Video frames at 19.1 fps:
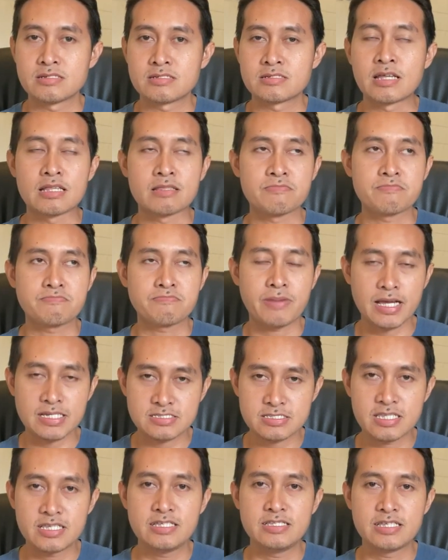Dan
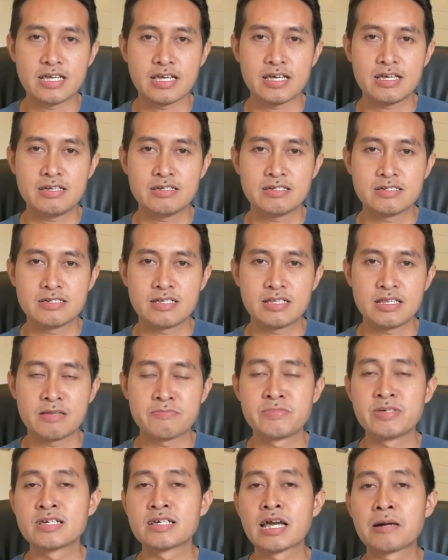pastinya
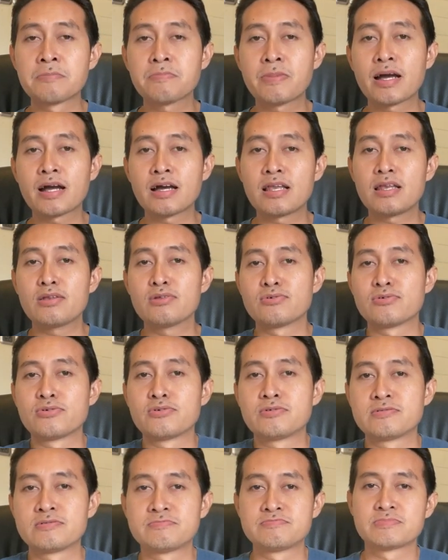lebih gampang ngeluh
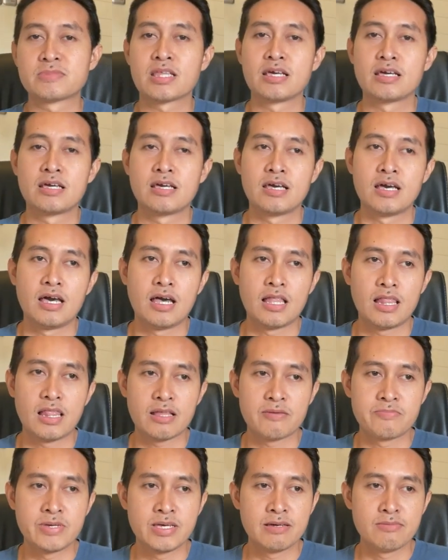
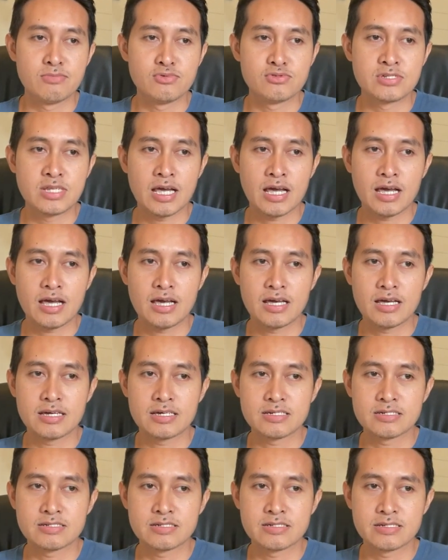lebih mudah
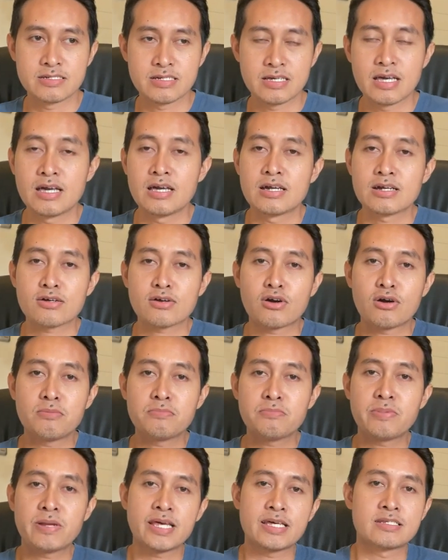
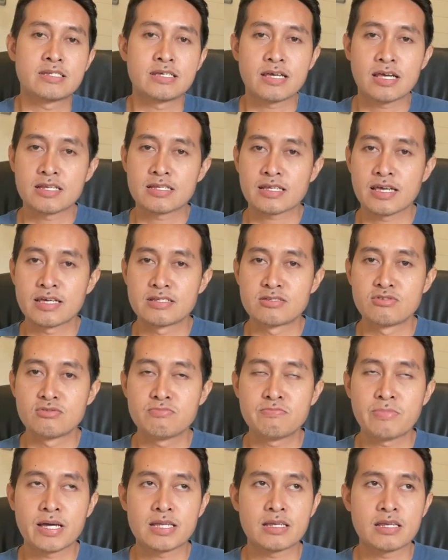komplain dengan
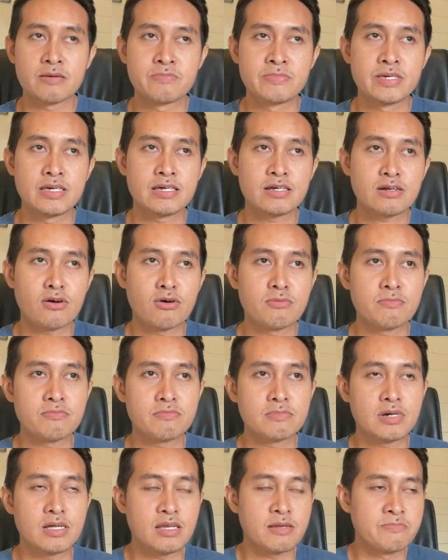kehidupan, lebih kom,
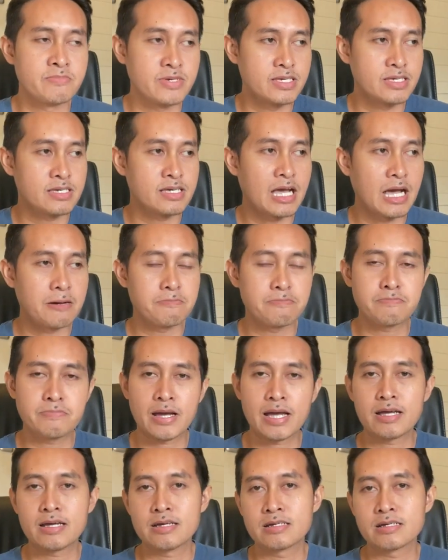lebih
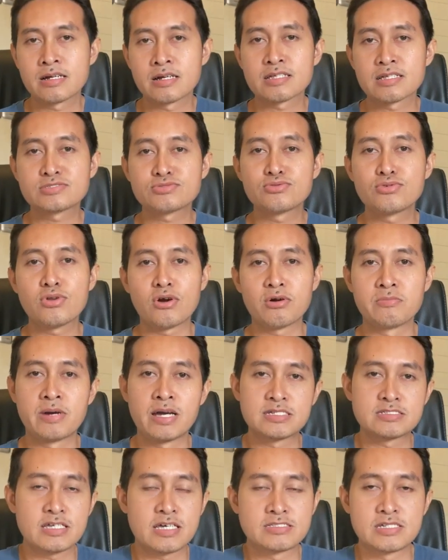gampang gresulo
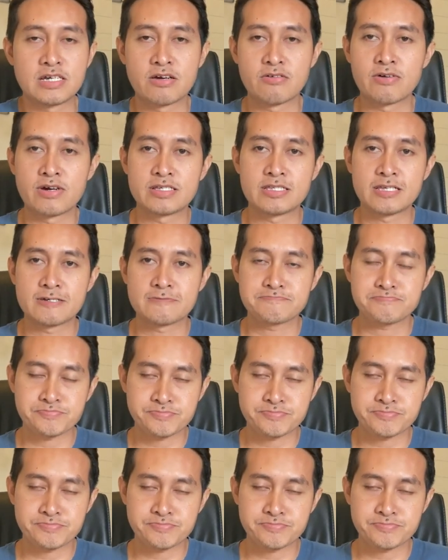bahasa Jawanya.